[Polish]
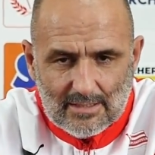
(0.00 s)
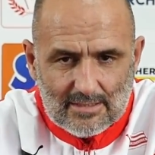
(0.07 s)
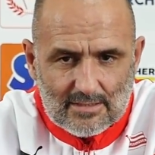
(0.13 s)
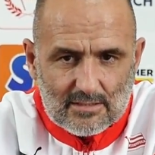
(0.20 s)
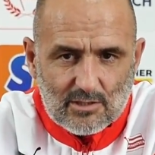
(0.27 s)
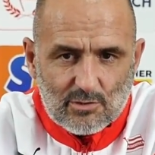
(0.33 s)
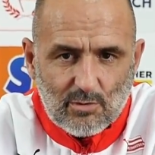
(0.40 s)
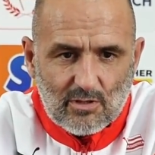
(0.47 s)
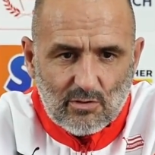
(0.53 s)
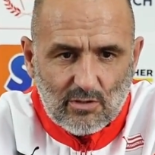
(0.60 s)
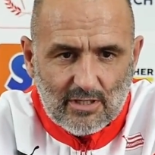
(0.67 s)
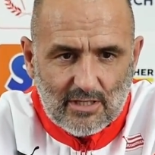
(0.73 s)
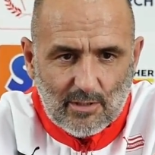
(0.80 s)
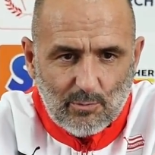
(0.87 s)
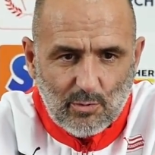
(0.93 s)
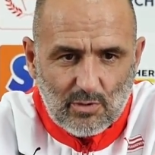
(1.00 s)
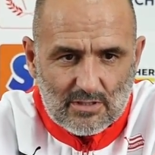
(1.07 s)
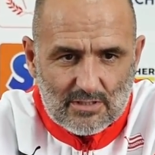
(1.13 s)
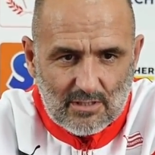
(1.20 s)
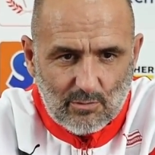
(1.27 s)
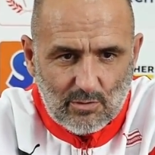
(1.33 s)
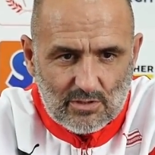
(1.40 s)
zeszła kolejka
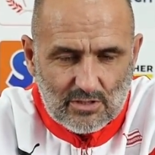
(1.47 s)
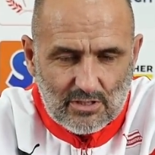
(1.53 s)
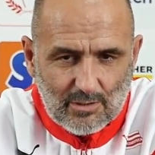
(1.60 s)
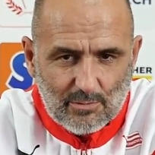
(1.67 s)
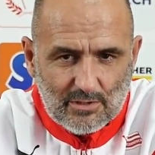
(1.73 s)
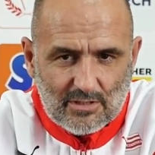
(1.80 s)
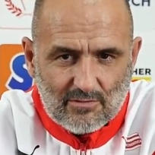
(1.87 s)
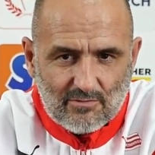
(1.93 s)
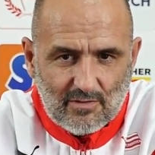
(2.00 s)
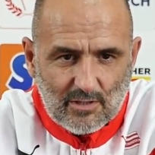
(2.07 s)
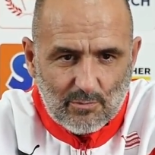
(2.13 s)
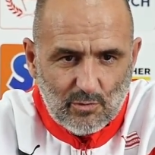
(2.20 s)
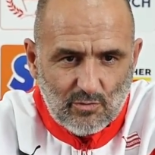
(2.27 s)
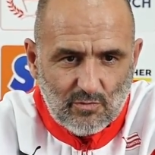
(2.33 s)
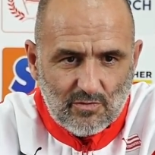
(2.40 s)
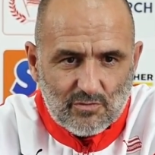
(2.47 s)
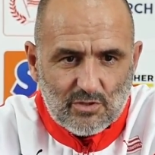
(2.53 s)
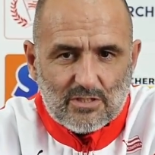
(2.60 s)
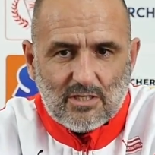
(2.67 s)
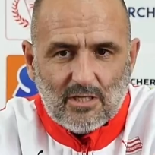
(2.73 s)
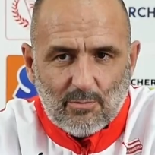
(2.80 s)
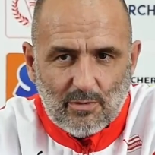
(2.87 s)
pokazała, że jakby ten war był we
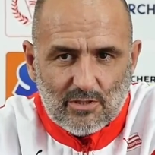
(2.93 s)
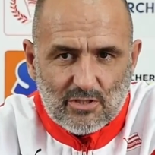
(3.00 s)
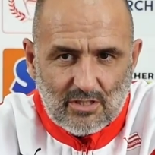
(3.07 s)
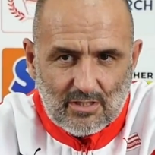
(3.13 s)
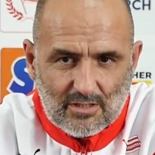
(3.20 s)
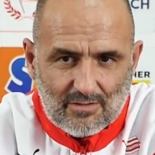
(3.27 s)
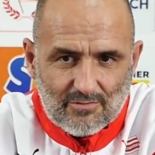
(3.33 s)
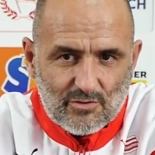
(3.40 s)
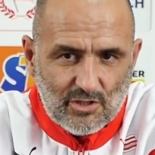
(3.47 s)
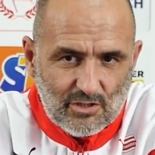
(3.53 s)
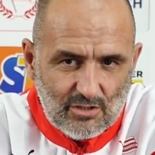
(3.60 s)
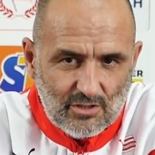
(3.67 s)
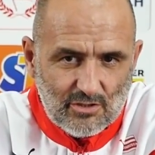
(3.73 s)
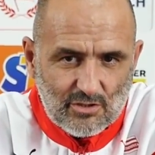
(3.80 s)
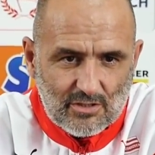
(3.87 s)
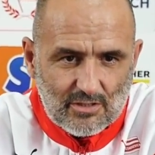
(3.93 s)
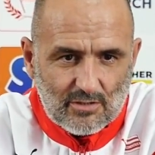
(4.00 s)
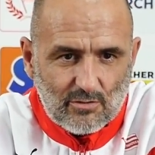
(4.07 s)
wszystkich meczach wcześniejszych,